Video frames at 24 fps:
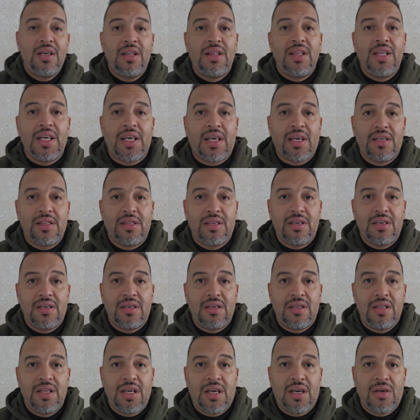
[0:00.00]
اللي كان
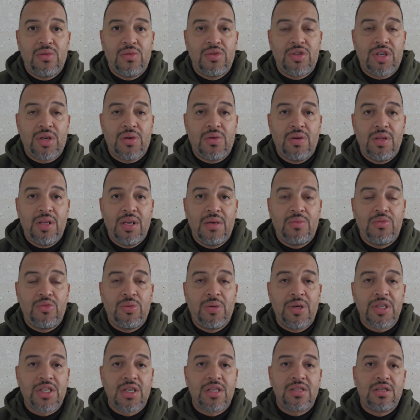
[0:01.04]
اللي كانوا جروا عليه
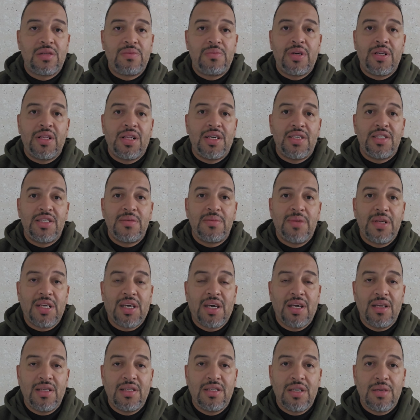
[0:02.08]
مباشره بعد الهزيمه
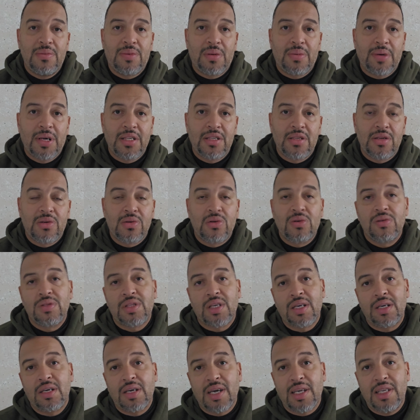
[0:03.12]
الكارثيه ب 4 0
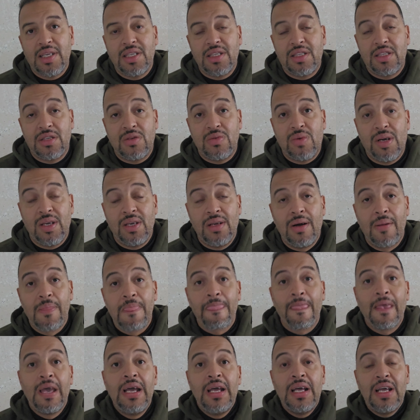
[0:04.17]
كونتر غينيا الاستوائيه
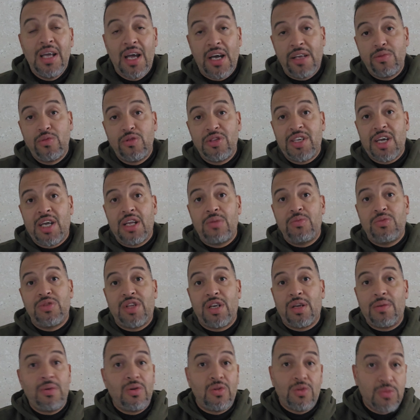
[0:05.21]
هذا المساعد
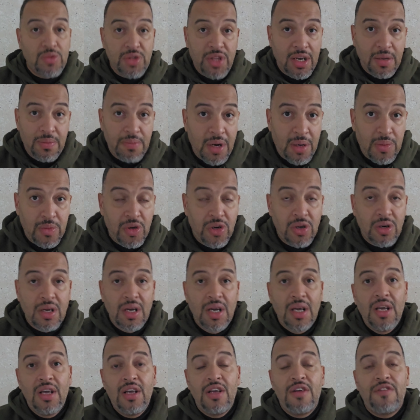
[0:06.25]
المدرب هو مدرب مغمور
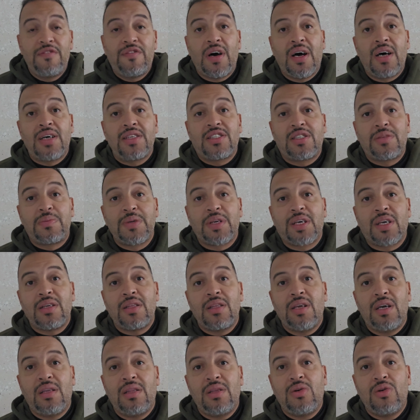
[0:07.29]

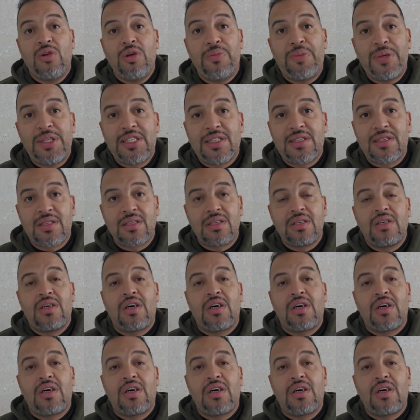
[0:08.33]
فتمكن انه يبت